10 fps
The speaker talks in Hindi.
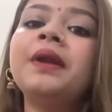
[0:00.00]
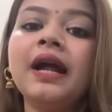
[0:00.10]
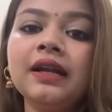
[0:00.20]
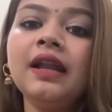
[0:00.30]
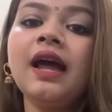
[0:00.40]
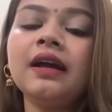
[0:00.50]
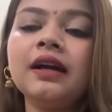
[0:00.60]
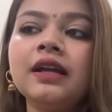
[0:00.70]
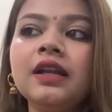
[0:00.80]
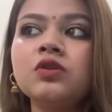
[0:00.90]
ब्राइडल लहंगा
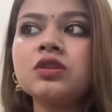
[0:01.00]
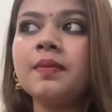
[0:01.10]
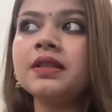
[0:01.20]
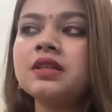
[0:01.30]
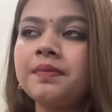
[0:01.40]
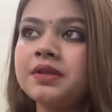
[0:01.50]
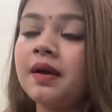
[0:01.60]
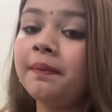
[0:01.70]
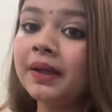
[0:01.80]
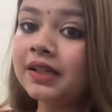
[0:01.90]
के लिए उसके बाद सबसे
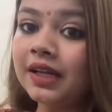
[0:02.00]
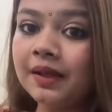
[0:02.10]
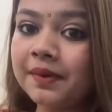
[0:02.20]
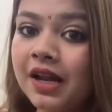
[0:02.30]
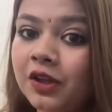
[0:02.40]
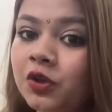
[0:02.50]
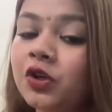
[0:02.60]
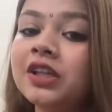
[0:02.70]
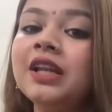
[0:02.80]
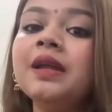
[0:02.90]
अब मैं दिल्ली में रहती हूँ
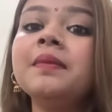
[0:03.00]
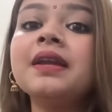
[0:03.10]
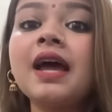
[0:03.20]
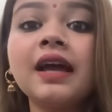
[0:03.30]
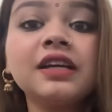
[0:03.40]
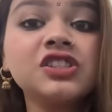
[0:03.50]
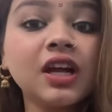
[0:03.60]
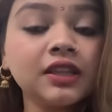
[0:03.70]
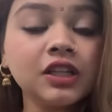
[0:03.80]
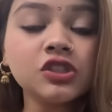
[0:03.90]
और दिल्ली में रह के
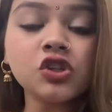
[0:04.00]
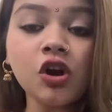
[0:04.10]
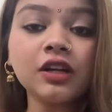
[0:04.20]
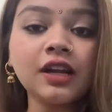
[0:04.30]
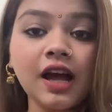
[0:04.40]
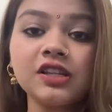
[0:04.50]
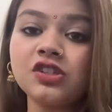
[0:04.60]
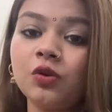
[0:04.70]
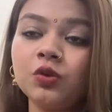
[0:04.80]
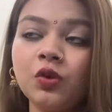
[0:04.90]
चांदनी चौक ना
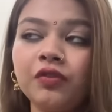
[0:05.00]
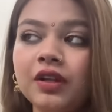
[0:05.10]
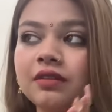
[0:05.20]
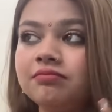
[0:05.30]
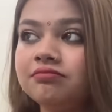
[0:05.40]
जाऊँ तो फिर